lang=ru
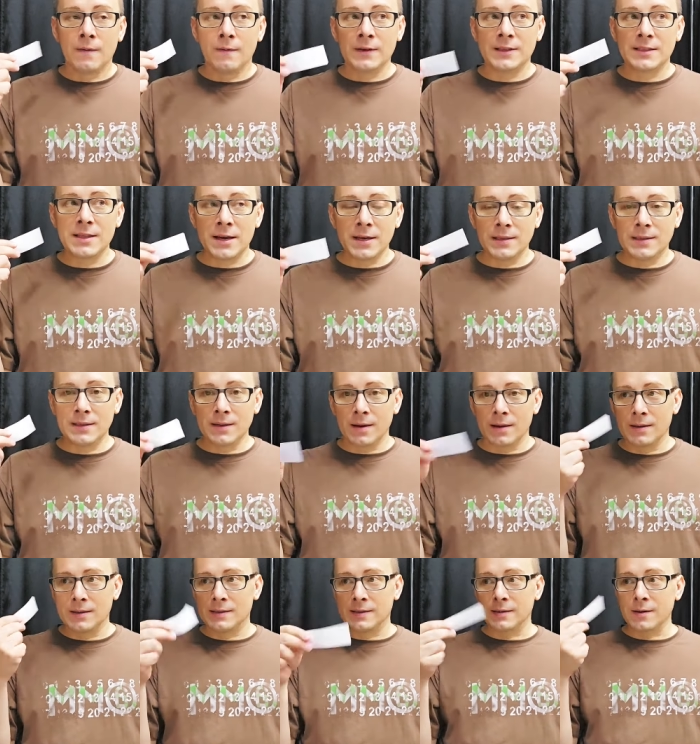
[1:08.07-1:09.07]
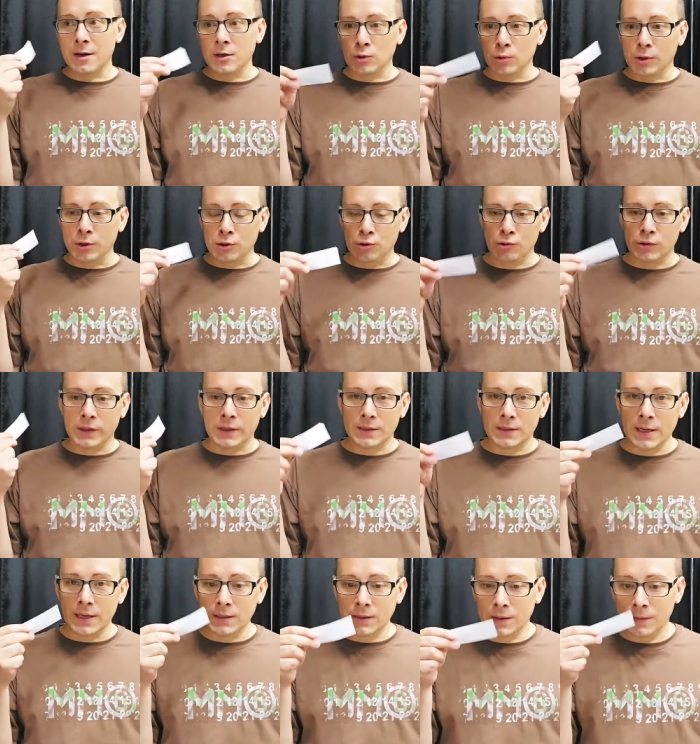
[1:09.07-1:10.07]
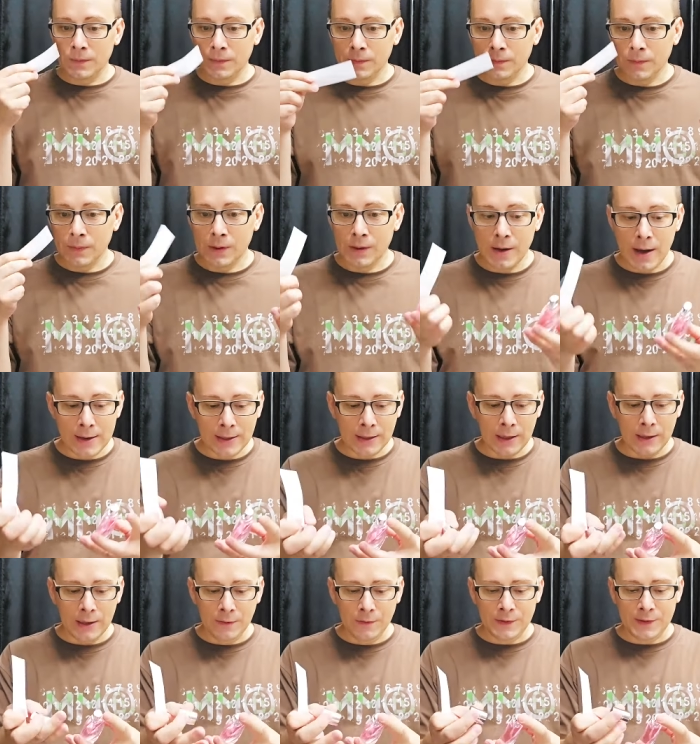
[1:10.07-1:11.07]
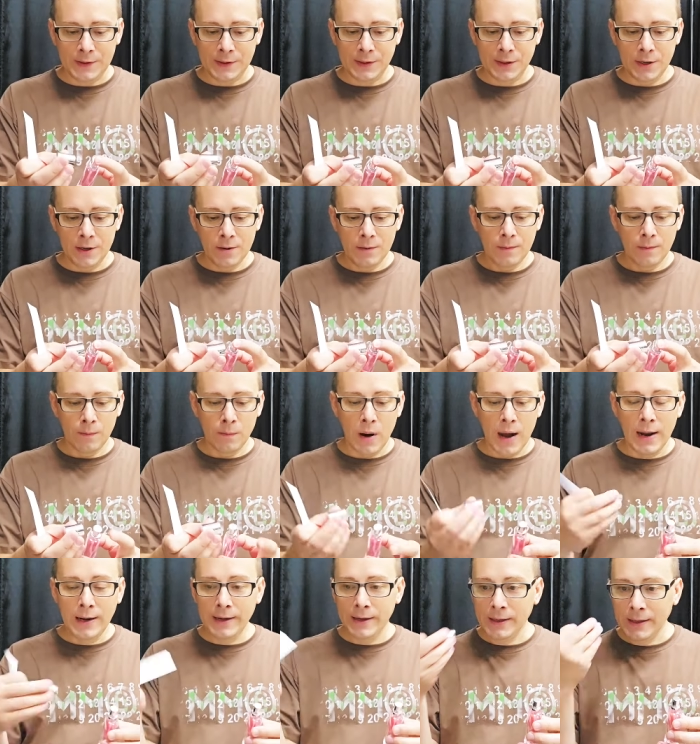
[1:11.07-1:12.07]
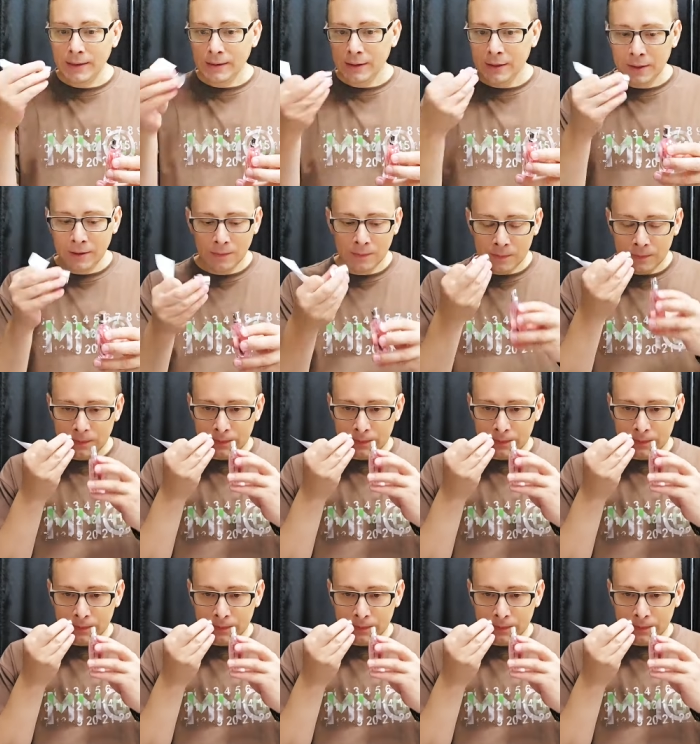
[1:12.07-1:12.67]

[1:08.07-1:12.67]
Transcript: Вы знаете, сразу хочу сказать, как и все малины.